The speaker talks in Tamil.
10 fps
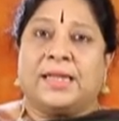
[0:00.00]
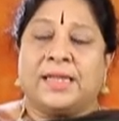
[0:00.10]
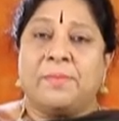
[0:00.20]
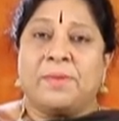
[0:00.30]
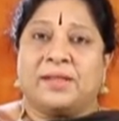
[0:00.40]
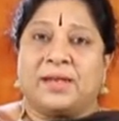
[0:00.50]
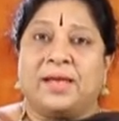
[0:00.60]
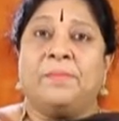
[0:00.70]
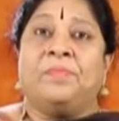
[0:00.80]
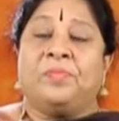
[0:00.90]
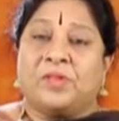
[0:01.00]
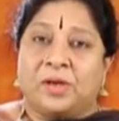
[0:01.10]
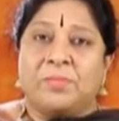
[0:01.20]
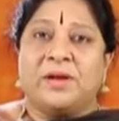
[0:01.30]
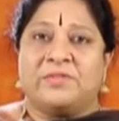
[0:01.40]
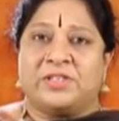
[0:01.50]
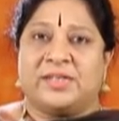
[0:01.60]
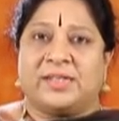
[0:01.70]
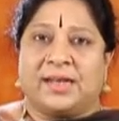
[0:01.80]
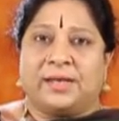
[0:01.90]
அதே மாதிரி திருமண
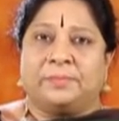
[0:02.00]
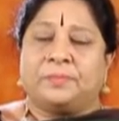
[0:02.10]
விஷயத்தில்